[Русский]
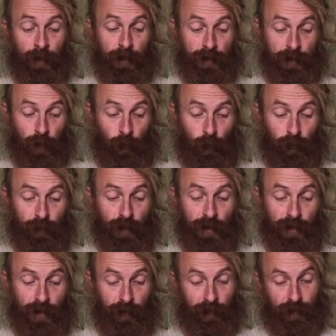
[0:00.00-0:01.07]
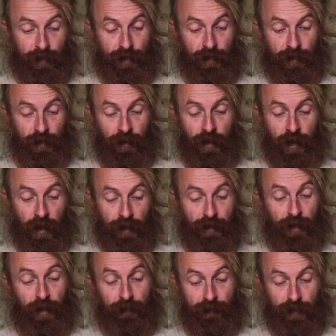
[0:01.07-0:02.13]
«Законное дело-с, а
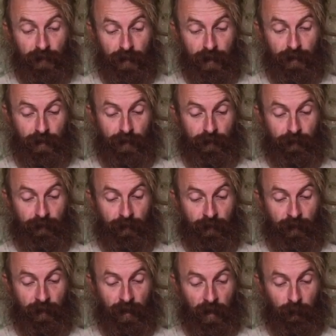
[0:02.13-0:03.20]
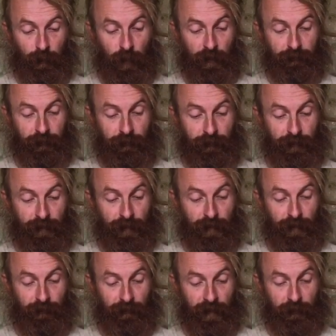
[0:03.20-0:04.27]
я в стране», — оправдывался
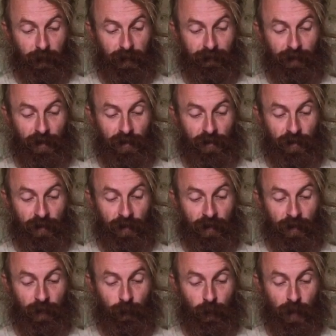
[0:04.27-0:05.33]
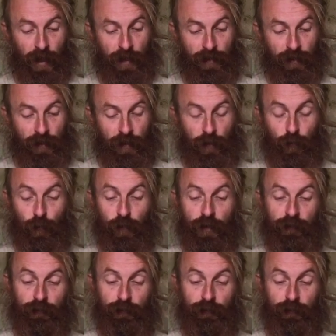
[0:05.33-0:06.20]
Иван Матвеевич, пряча руки